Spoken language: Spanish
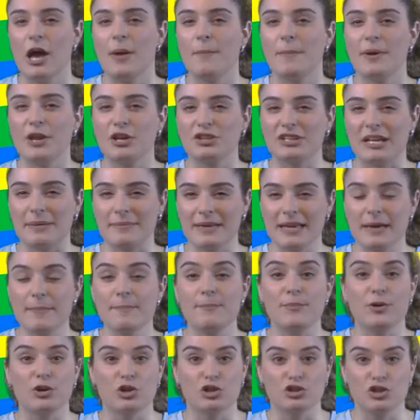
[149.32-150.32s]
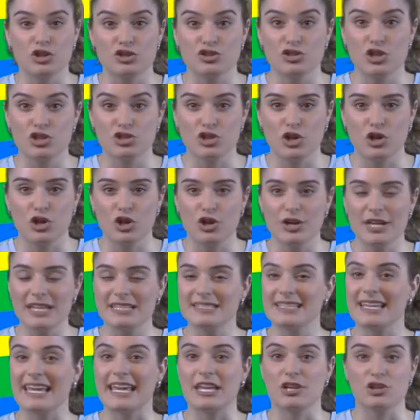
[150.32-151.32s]
pero también por otros dos
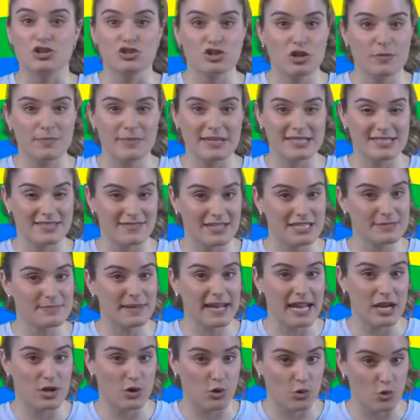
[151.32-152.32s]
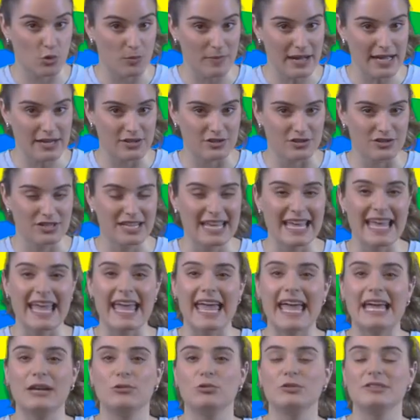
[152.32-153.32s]
colores que no son visibles para el ojo humano,
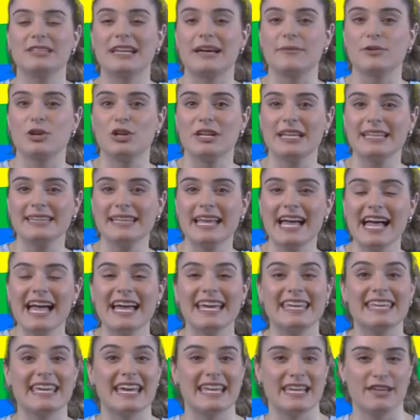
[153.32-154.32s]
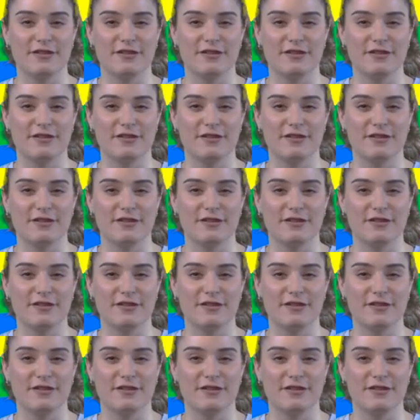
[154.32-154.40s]
el ultravioleta y el